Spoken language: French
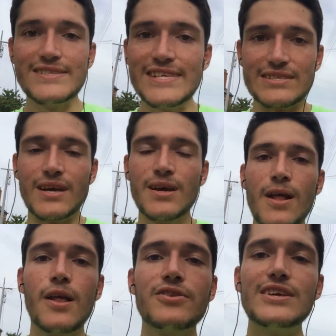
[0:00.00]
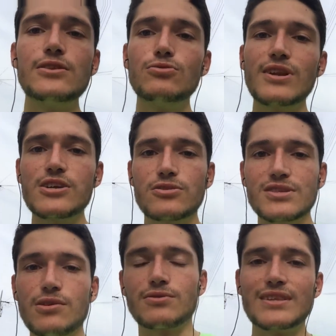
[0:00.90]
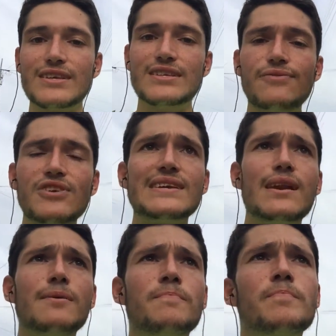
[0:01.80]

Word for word: disent c'est toutes les choses qui ont été difficiles,